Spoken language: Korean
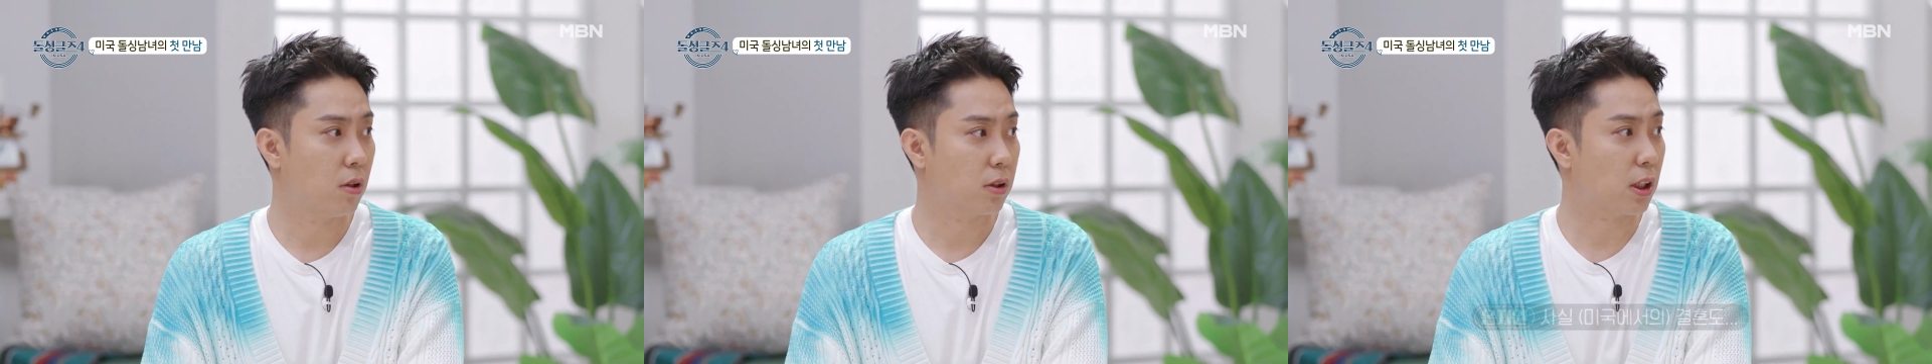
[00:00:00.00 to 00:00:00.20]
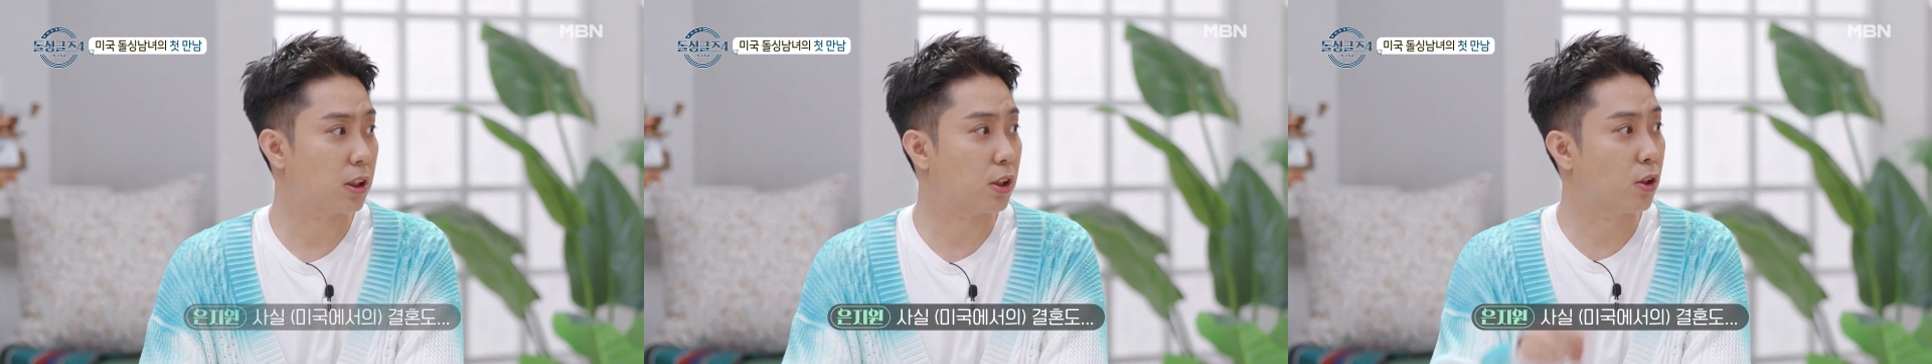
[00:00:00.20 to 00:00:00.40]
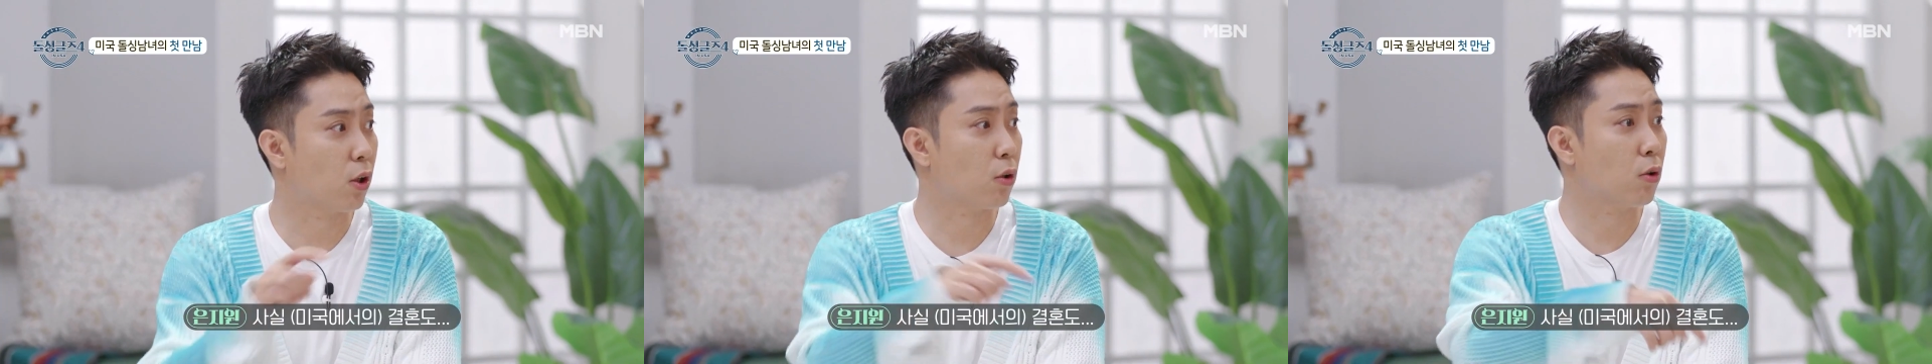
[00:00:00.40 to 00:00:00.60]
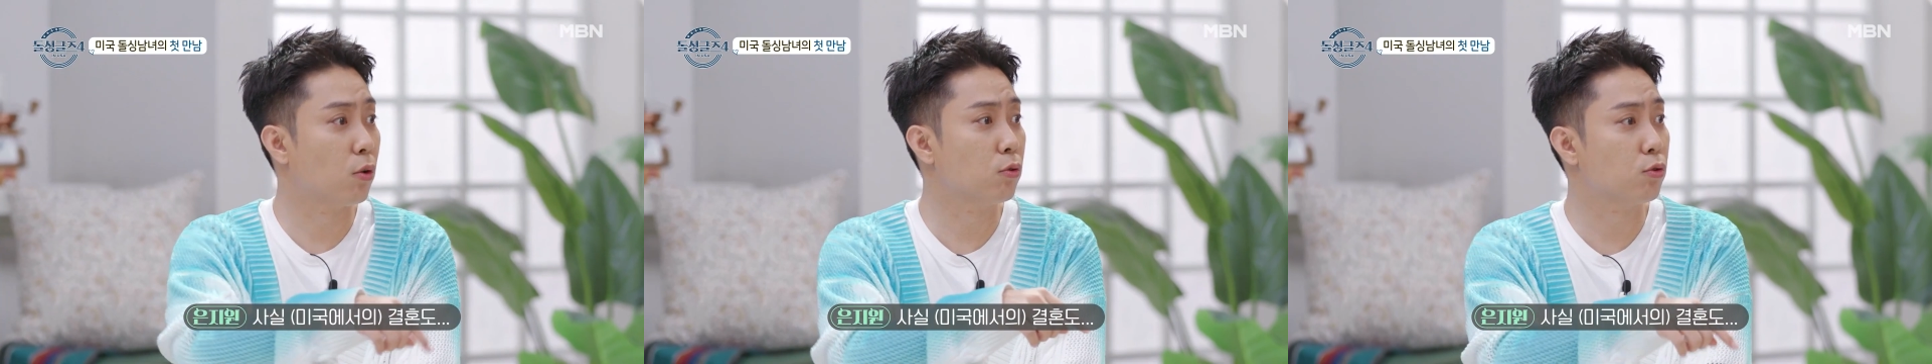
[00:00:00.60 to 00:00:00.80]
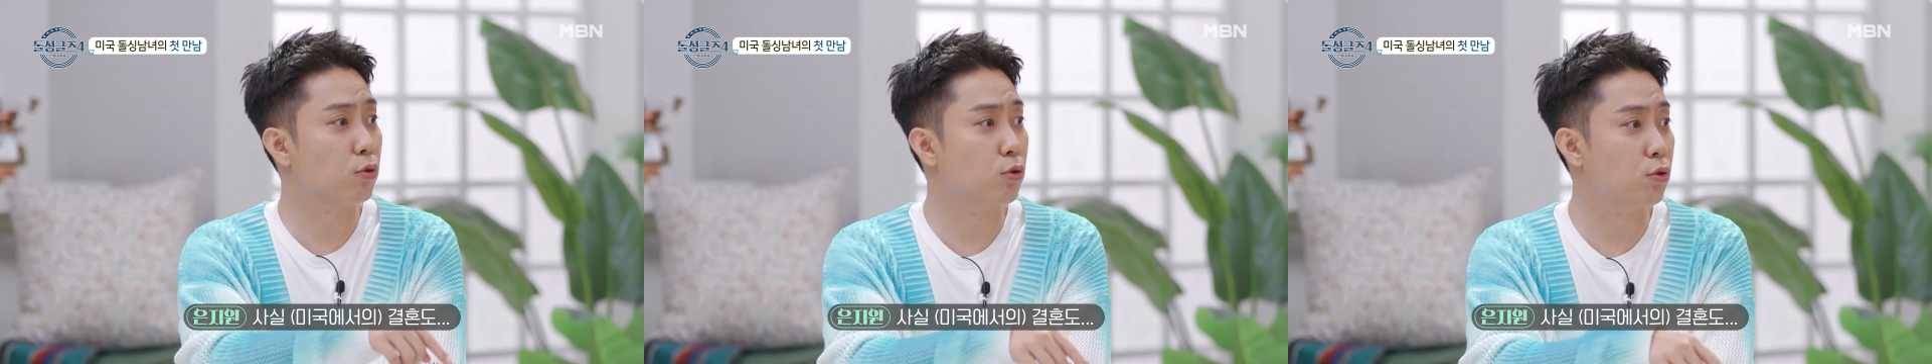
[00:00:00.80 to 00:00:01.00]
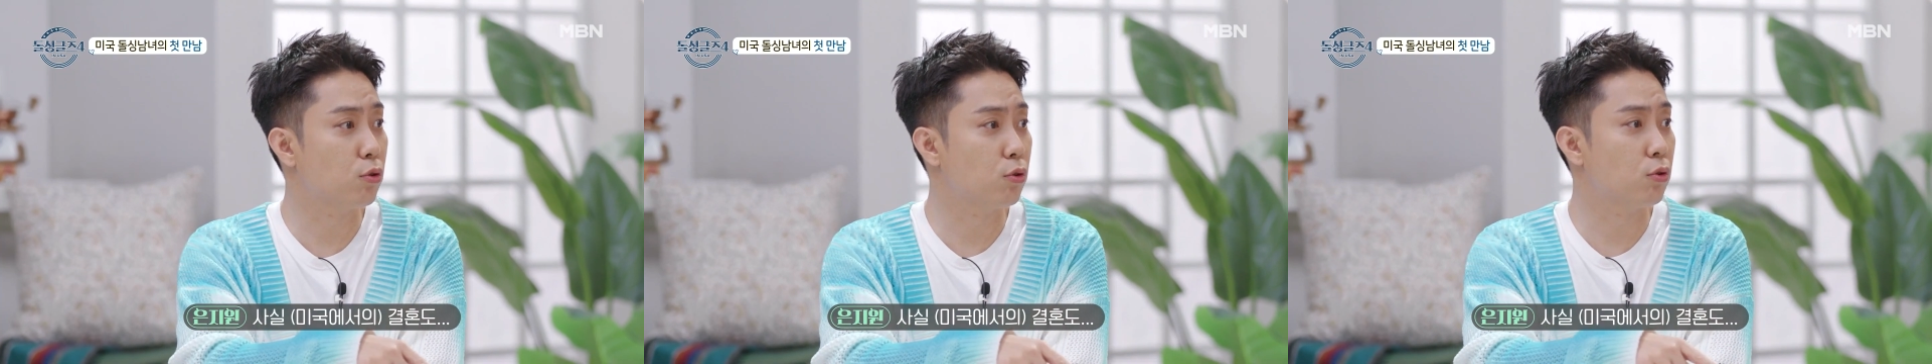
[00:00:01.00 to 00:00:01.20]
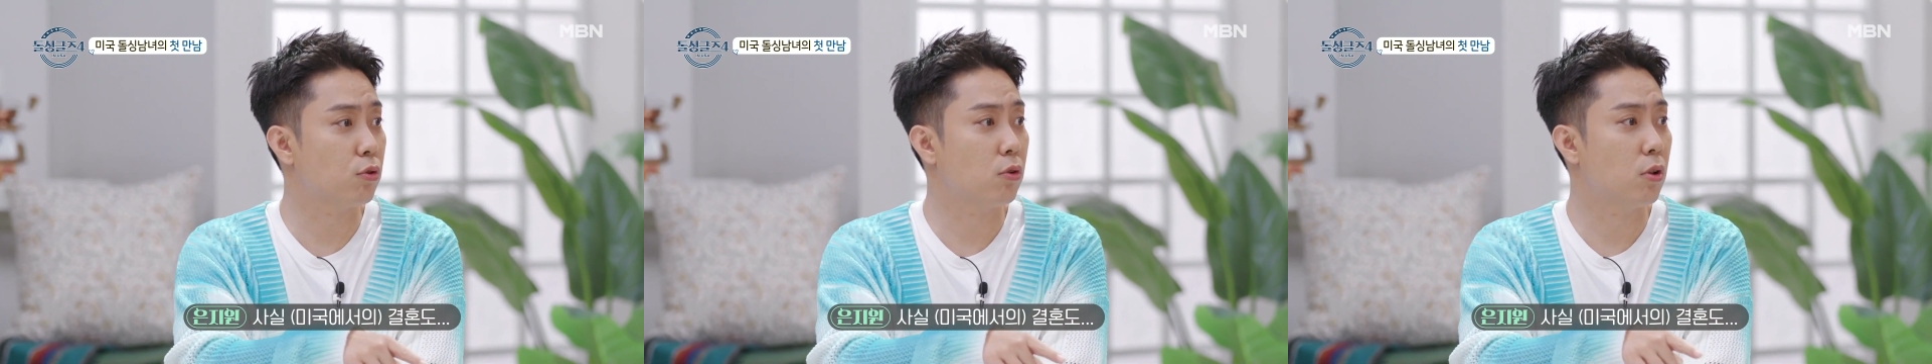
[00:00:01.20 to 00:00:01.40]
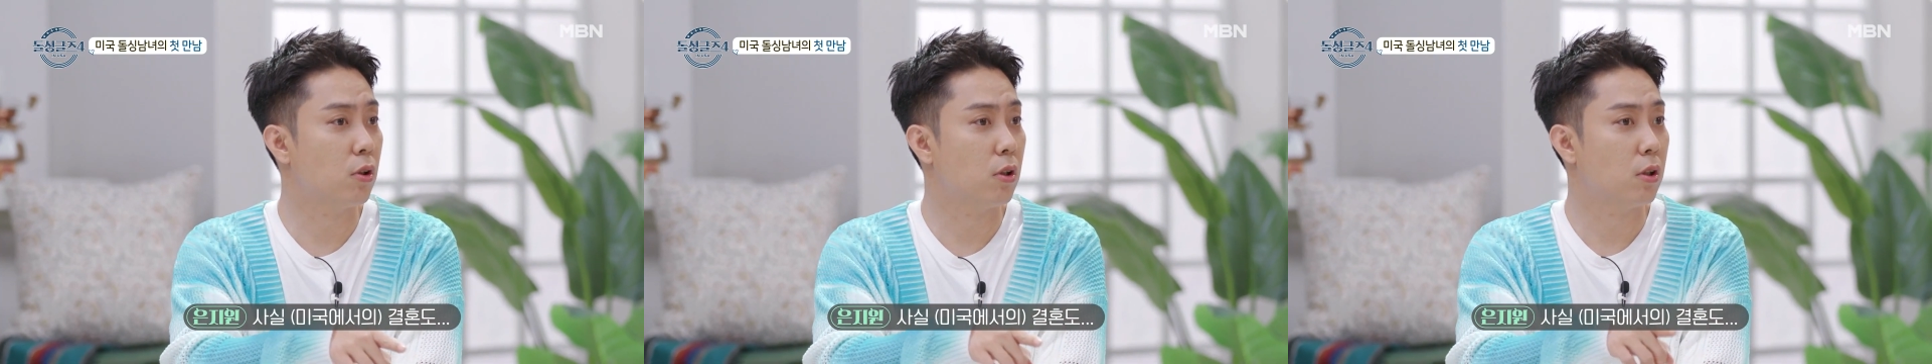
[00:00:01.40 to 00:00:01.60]
사실 결혼도
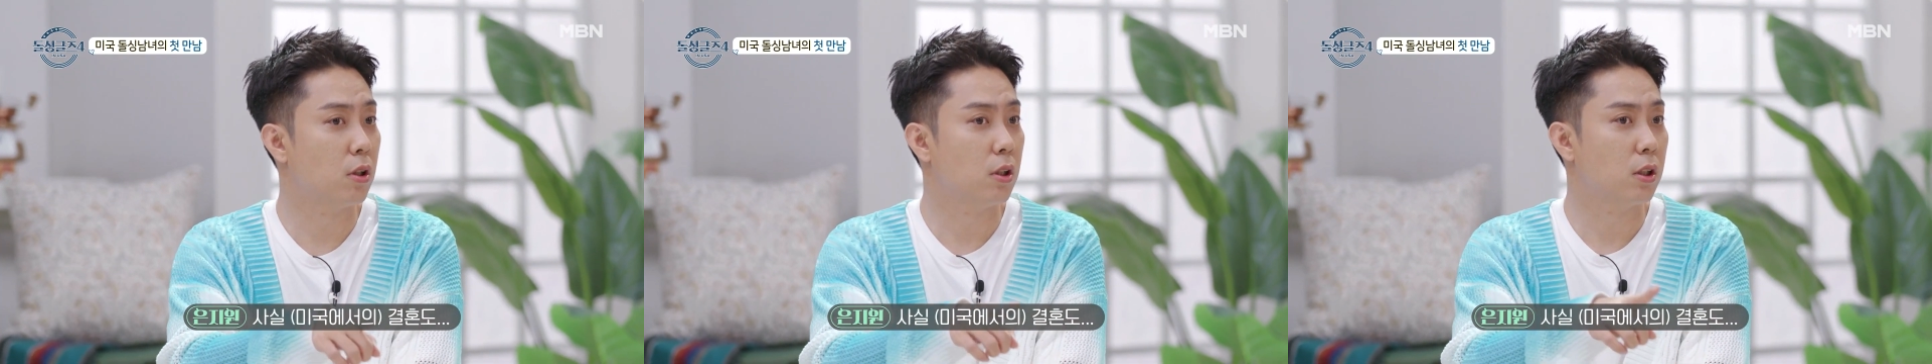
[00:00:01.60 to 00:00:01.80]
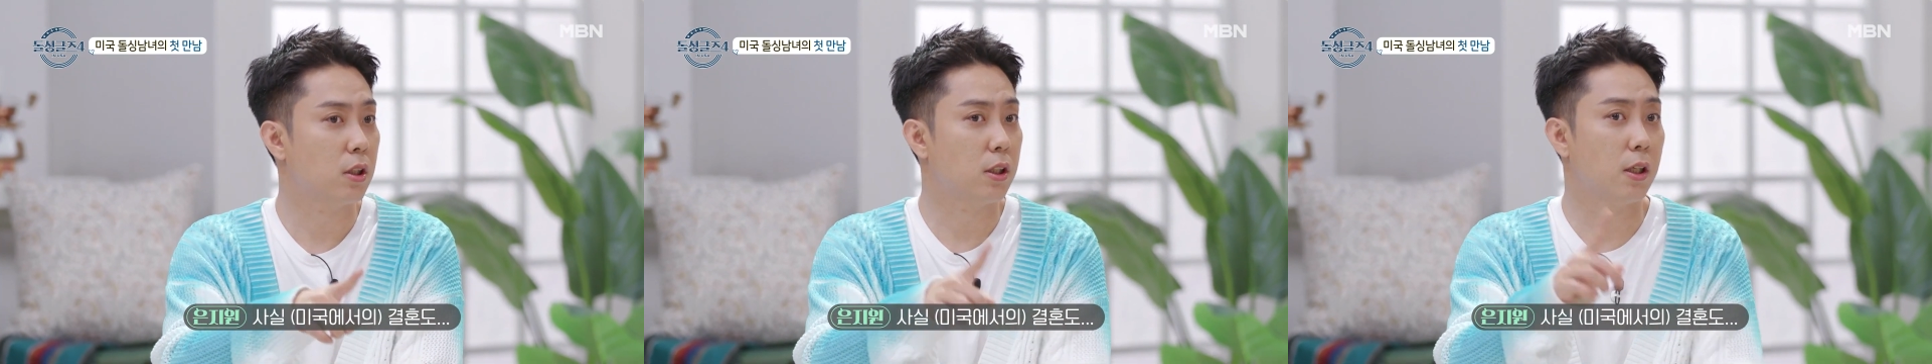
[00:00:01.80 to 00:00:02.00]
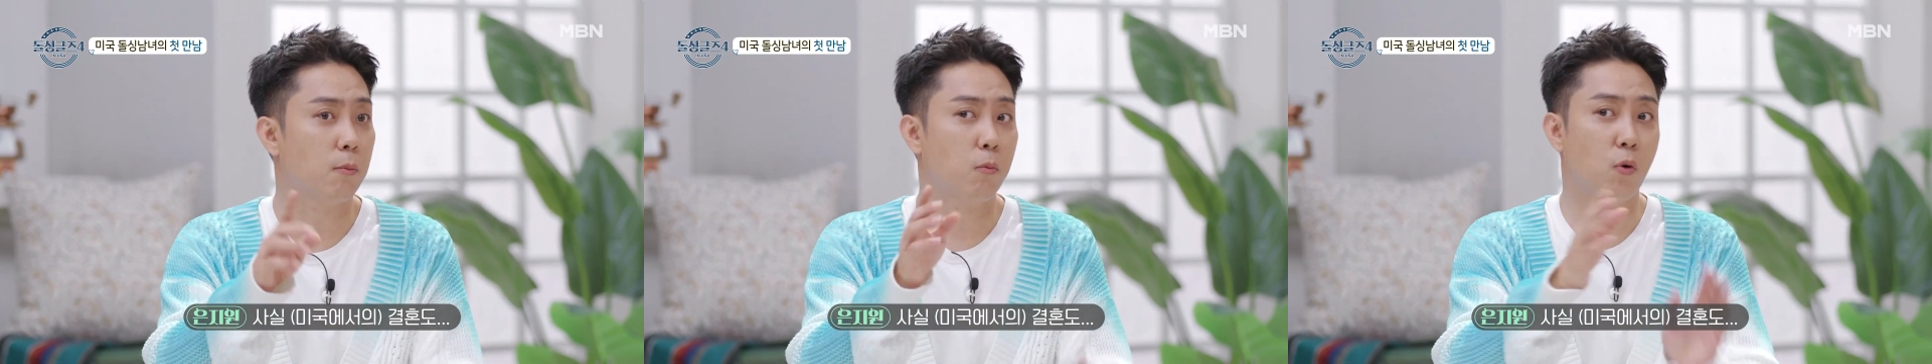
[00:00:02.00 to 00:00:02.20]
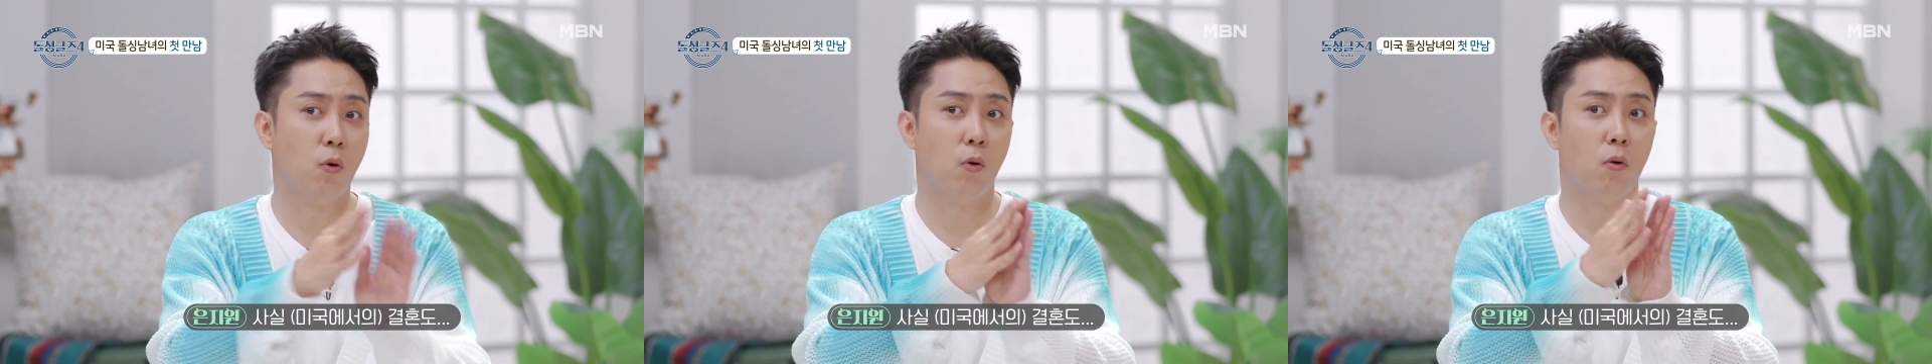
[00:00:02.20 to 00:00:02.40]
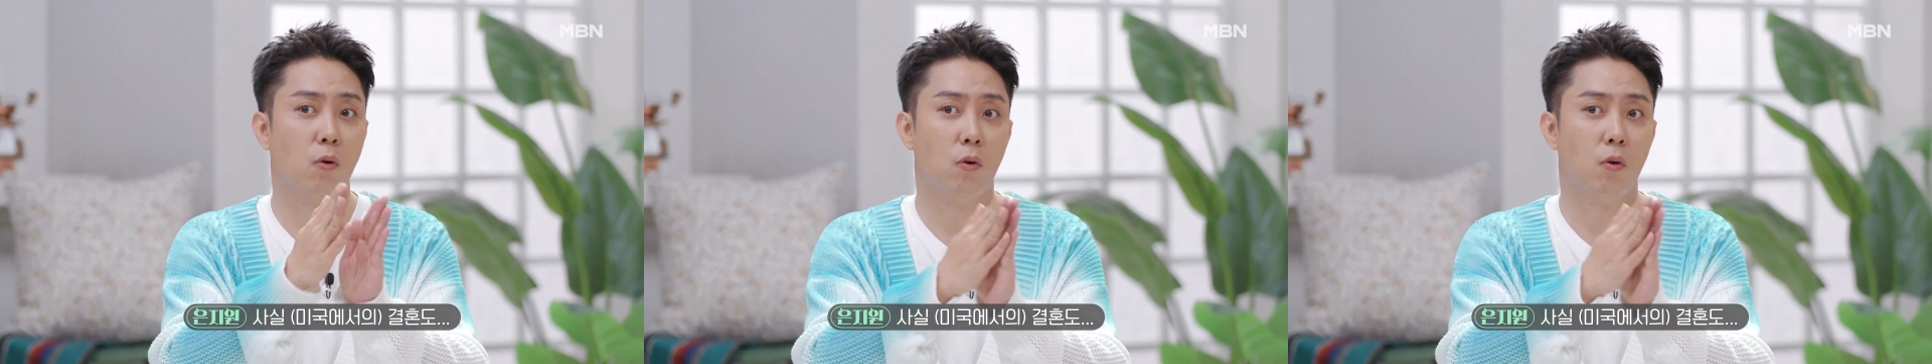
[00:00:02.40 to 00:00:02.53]
이게 뭐